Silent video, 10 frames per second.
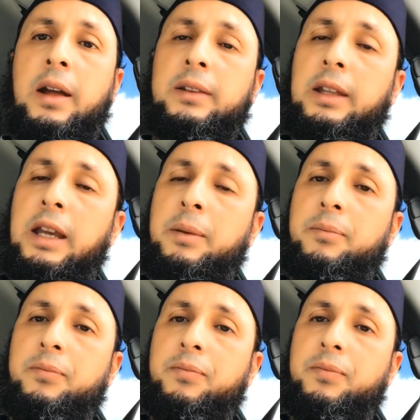طيب
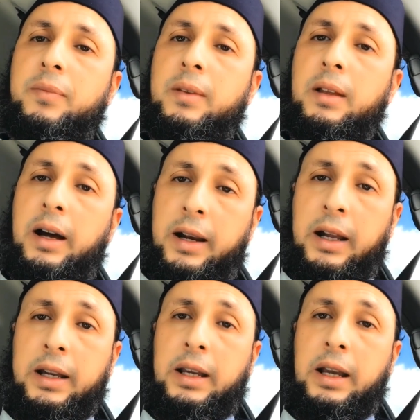
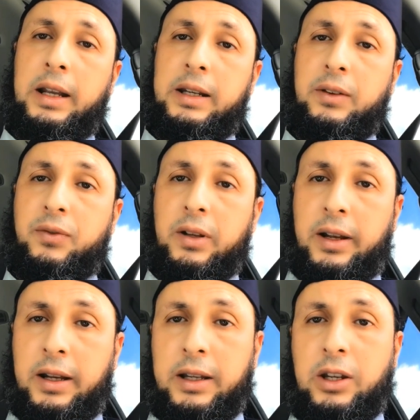الراقي النفس
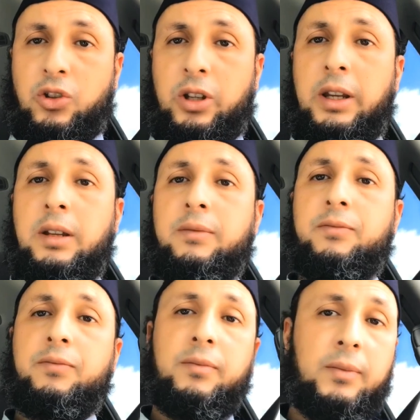الراقي الشرعي
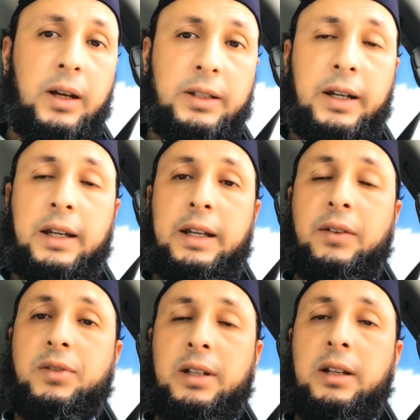قد يرقي
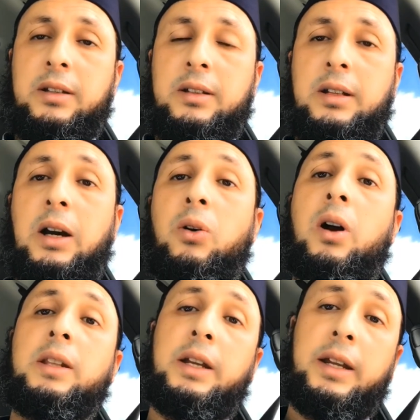نفسه أو
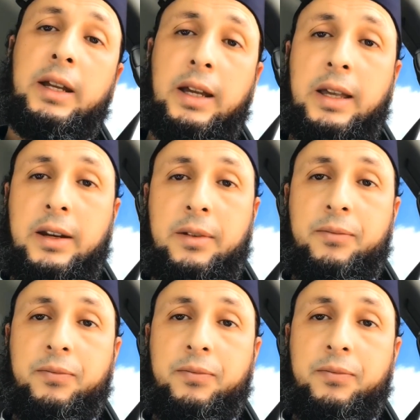قد يرقي غيره